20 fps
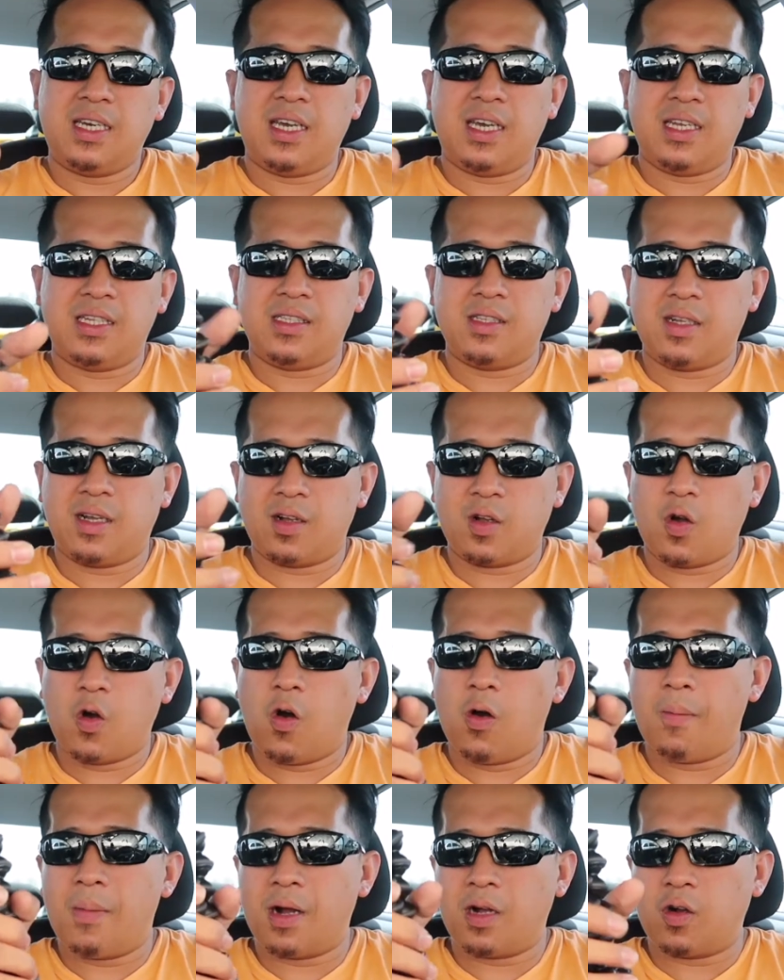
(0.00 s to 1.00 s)
and uh,
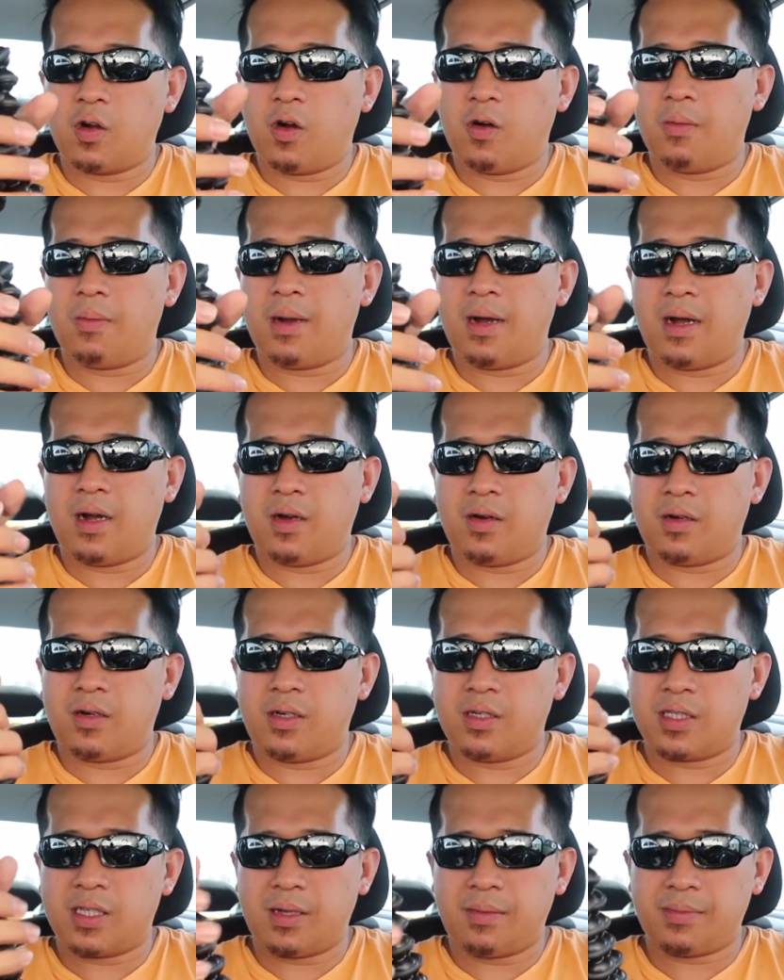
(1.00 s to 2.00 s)
gomang goma
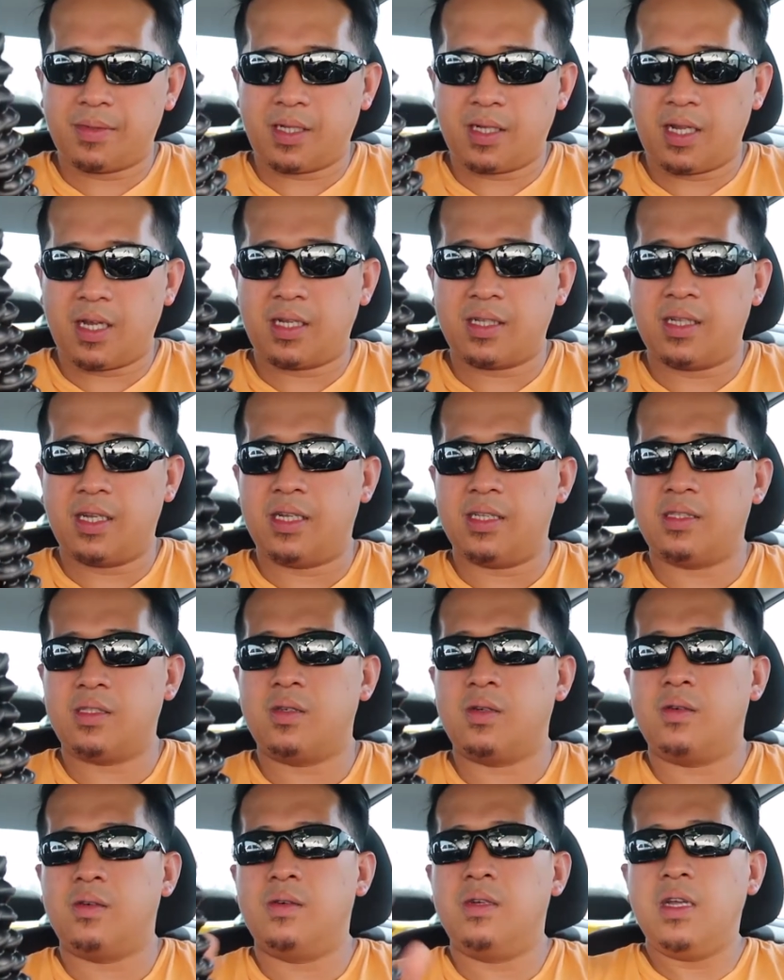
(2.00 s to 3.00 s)
or something like that.
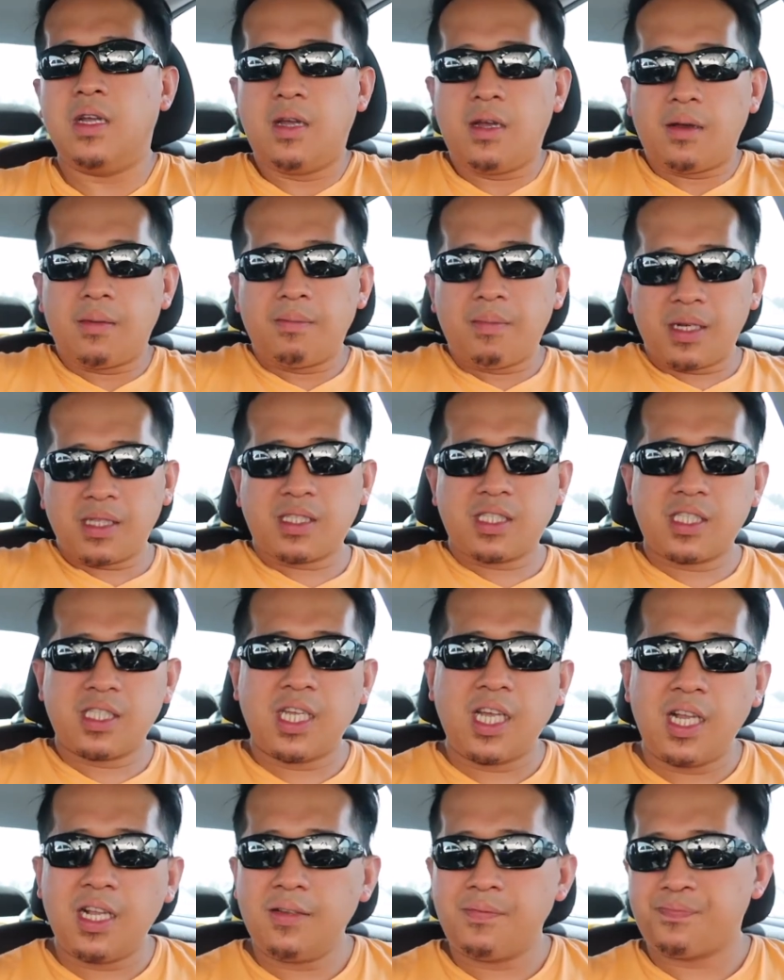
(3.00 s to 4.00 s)
So, but
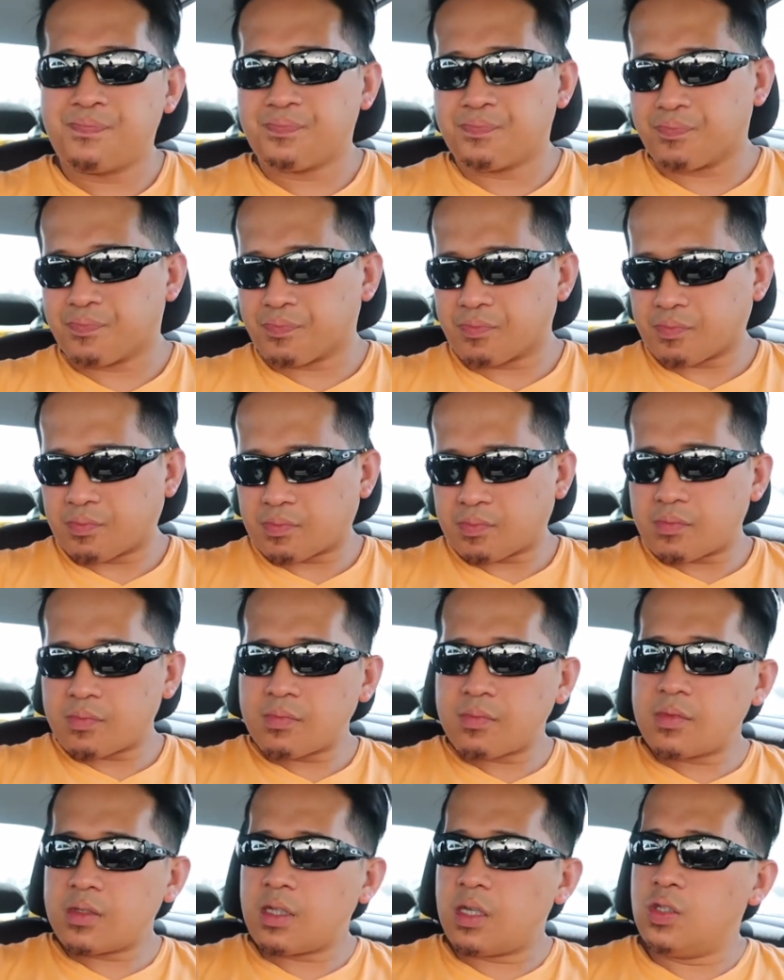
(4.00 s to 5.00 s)
still
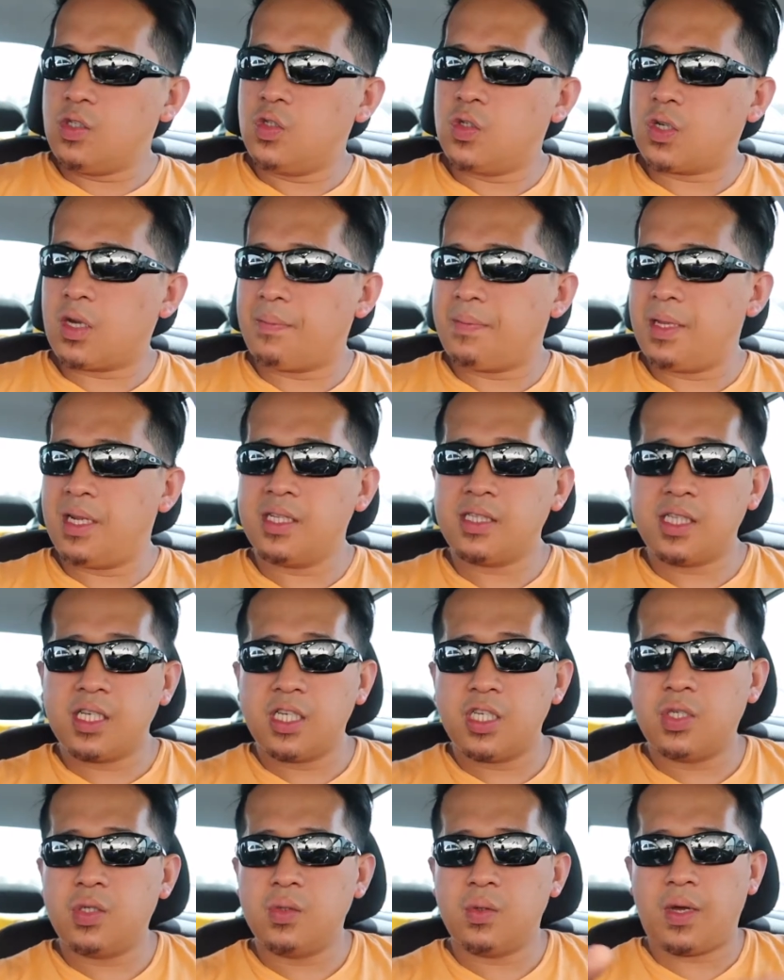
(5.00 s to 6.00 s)

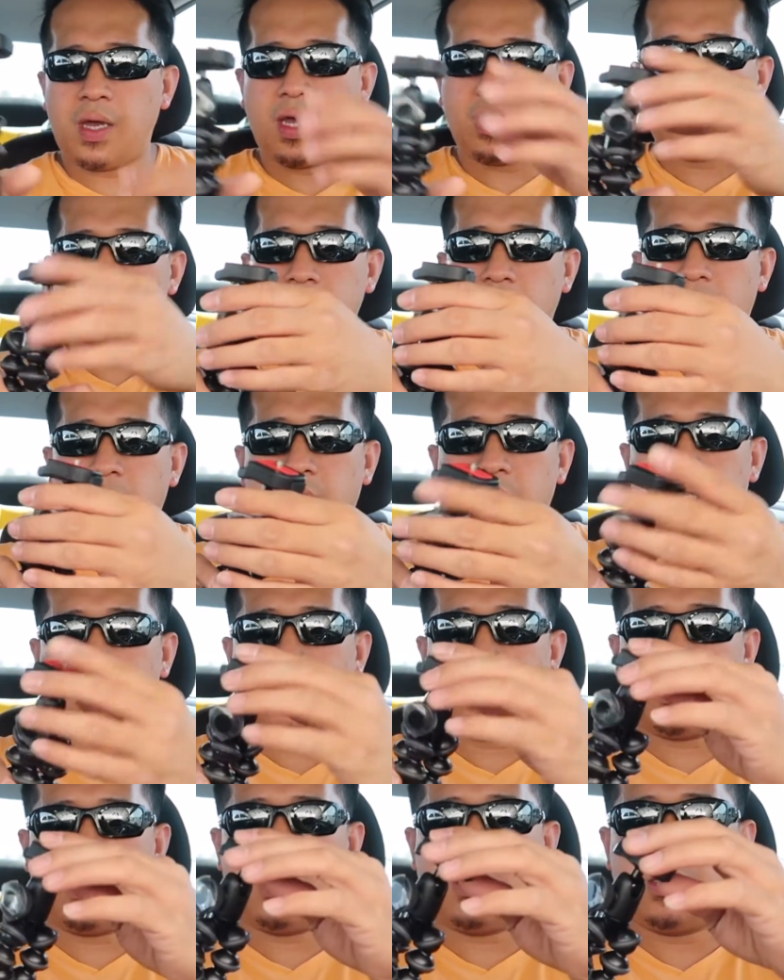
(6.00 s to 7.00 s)
durability issue and
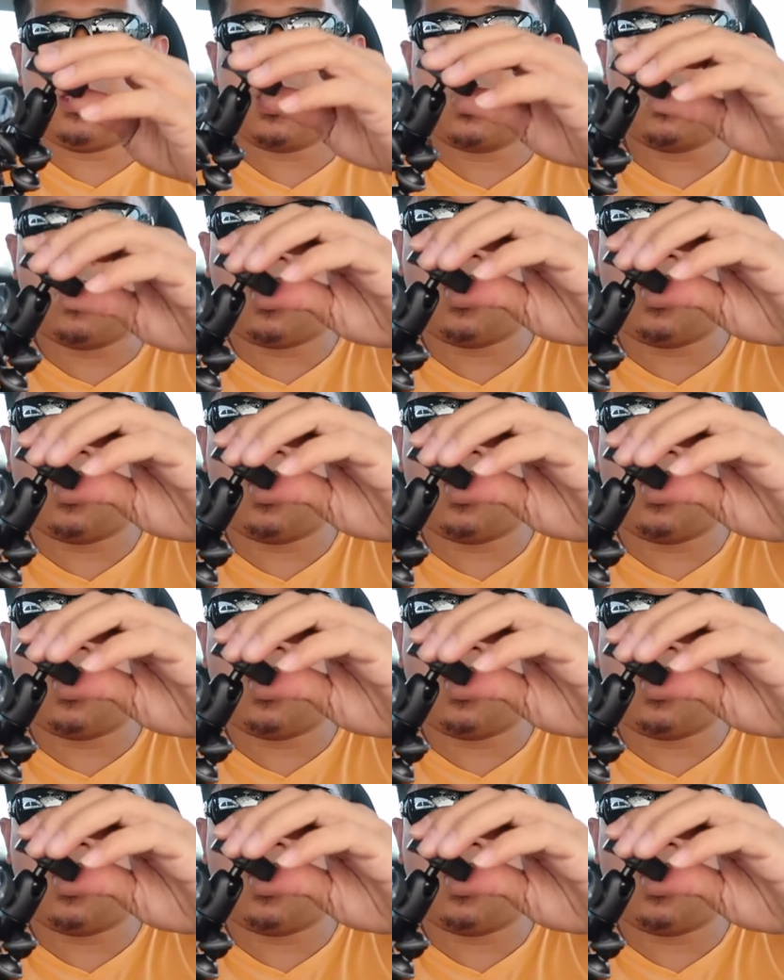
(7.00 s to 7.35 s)
uh, this